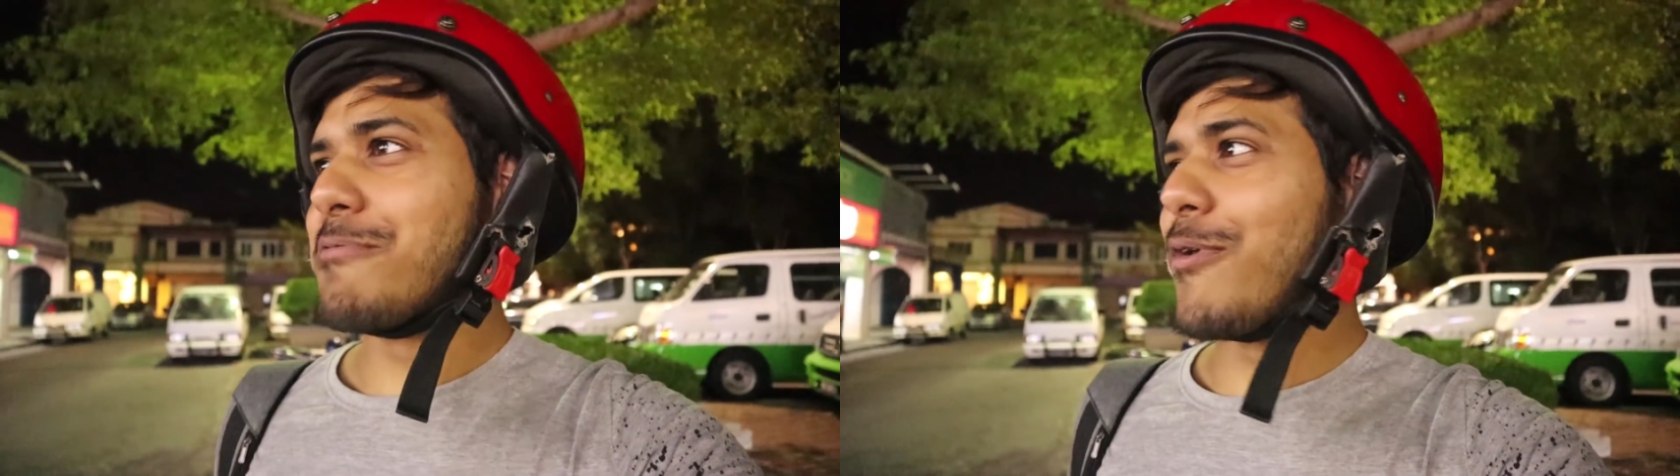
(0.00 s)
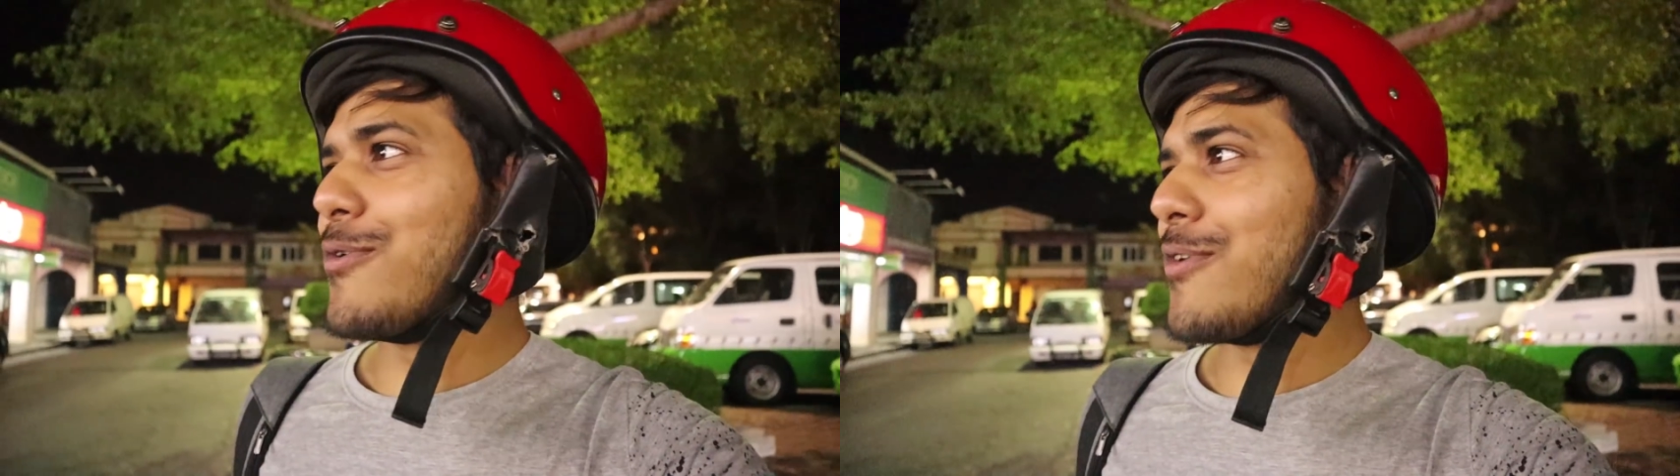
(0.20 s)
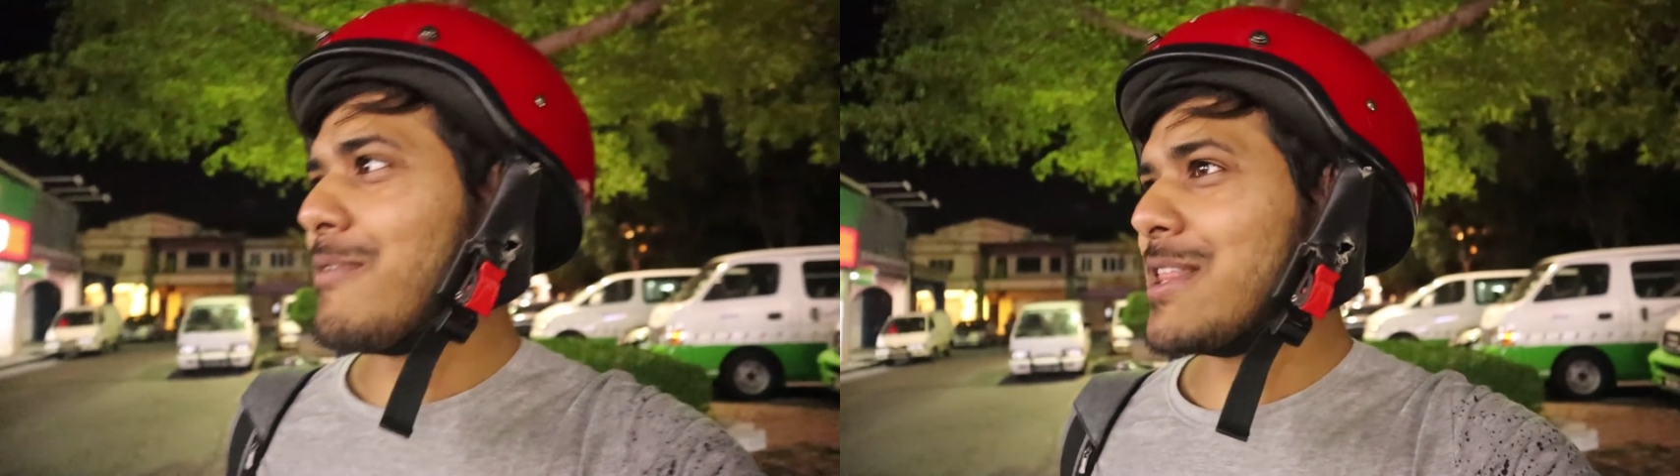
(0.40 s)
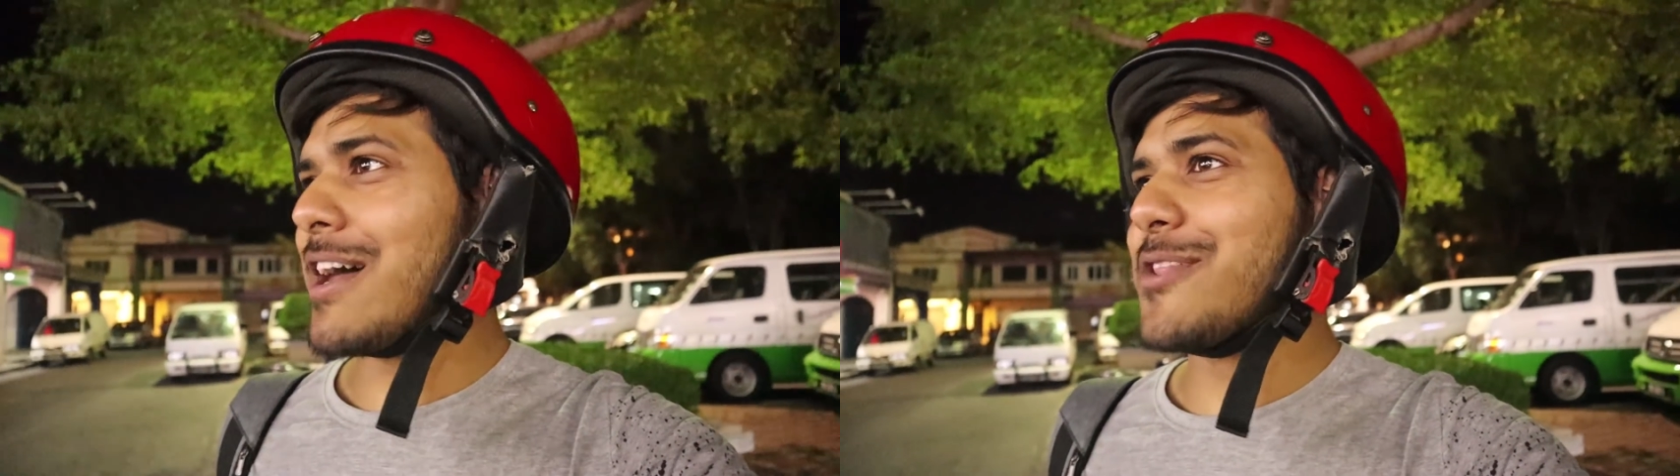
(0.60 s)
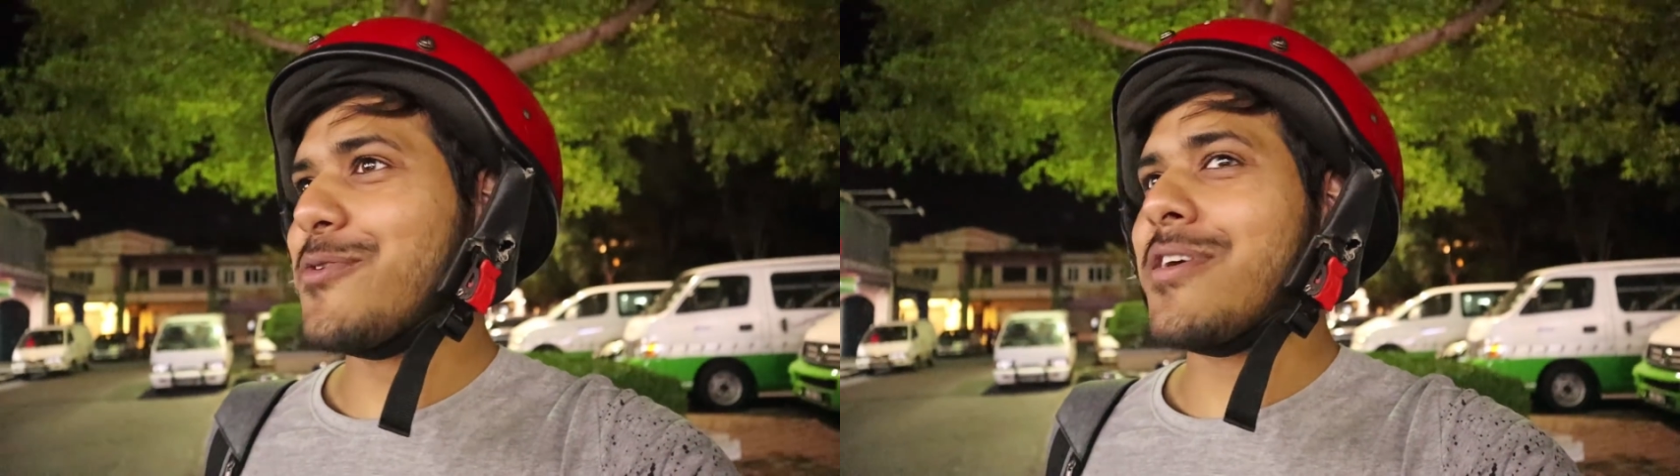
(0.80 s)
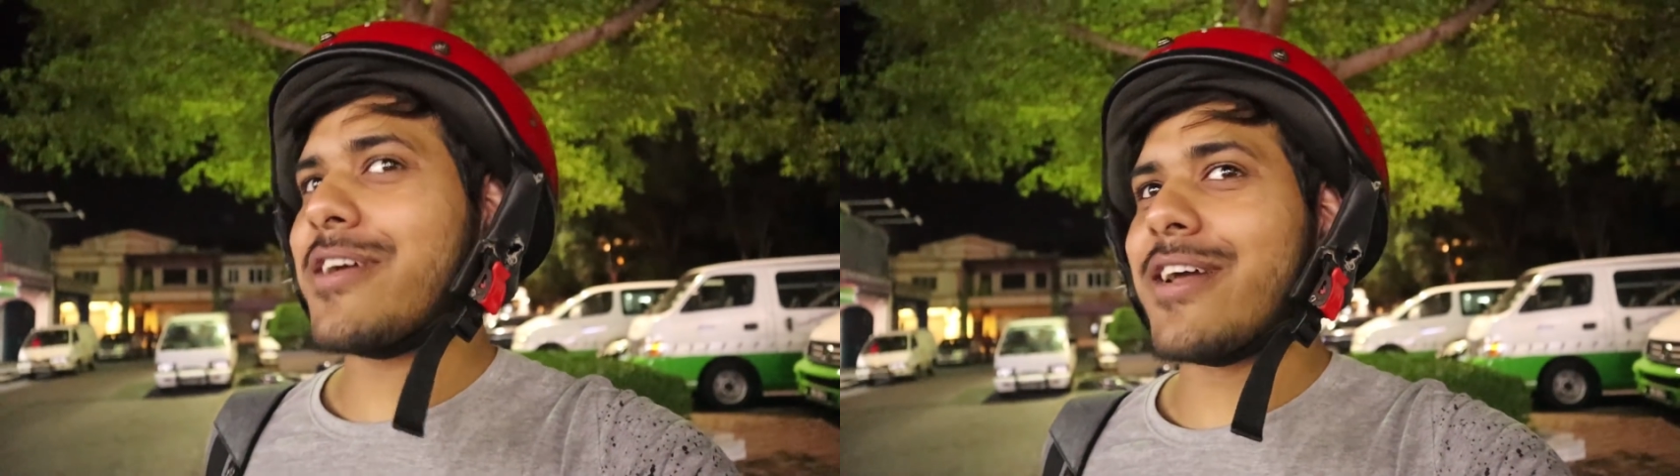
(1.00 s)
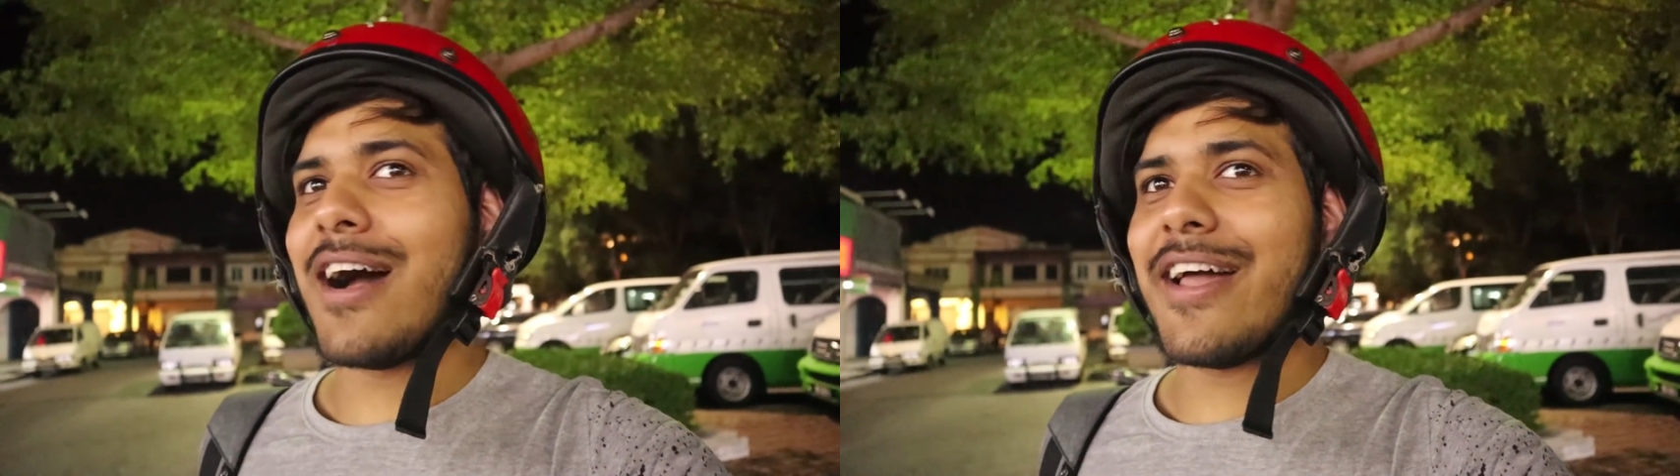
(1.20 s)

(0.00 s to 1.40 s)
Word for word: नहीं बोलूंगा बता दूंगा कि